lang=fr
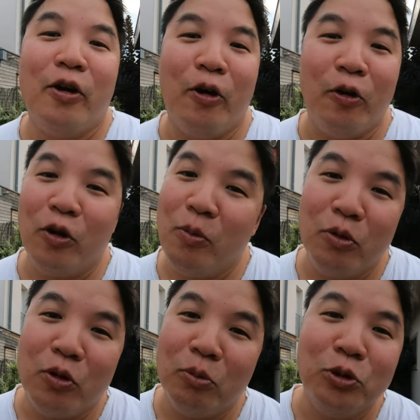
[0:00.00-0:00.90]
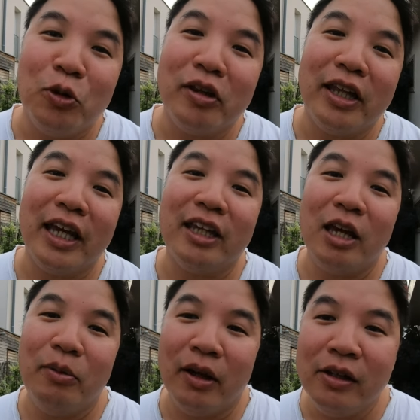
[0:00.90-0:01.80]
Euh, comme, comme, toujours, c'était très
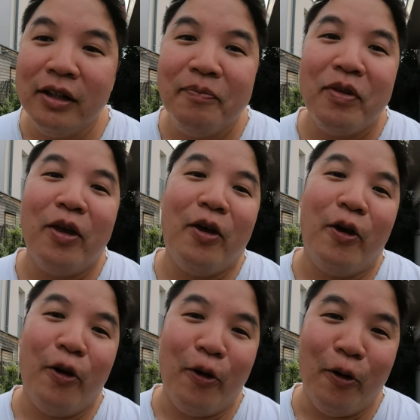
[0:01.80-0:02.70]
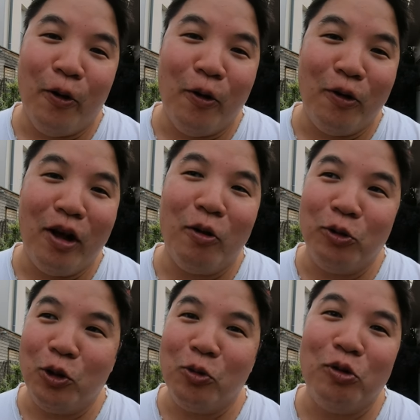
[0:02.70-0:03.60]
très bien. là,
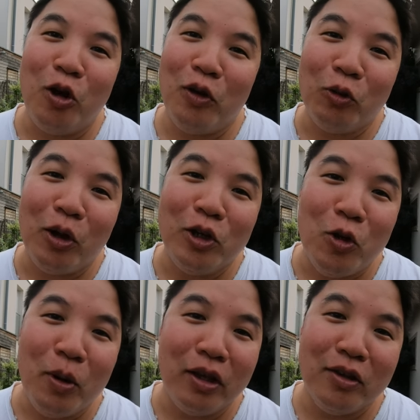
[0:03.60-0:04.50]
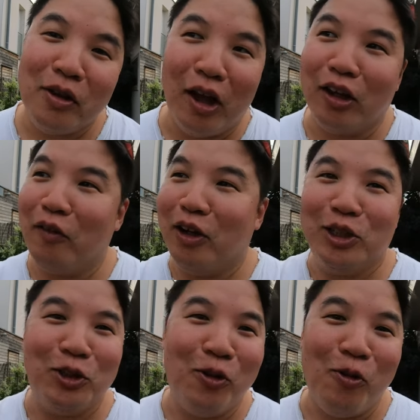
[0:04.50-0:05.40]
aujourd'hui, 123 km à travers les
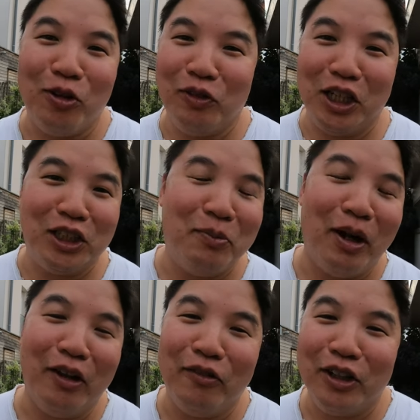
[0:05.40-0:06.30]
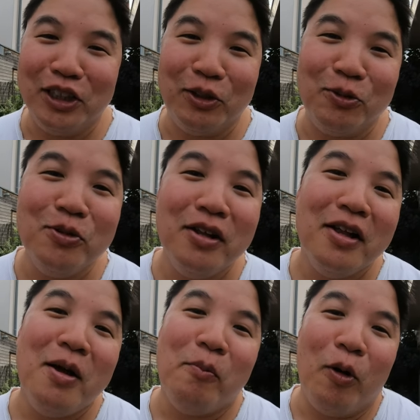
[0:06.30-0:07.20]
champs, on s'est par les vaches et tout.
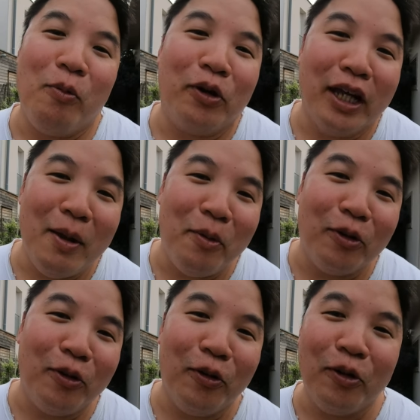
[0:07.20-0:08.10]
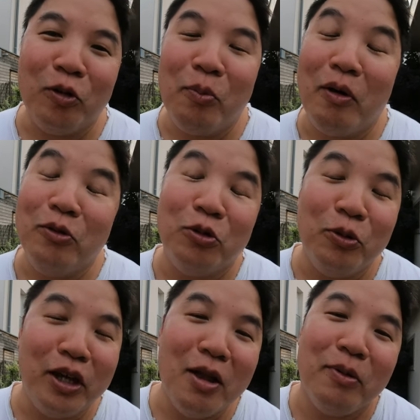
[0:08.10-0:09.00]
Bon, il manquait les potes qui sont pas venus ce
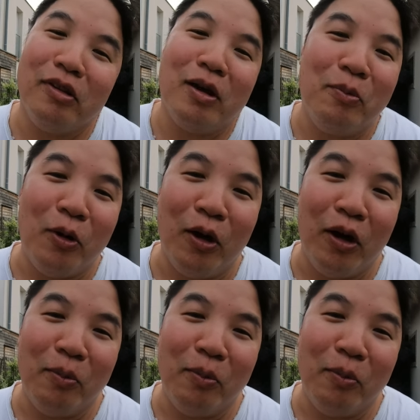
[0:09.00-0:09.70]
week-end, mais ça sera pour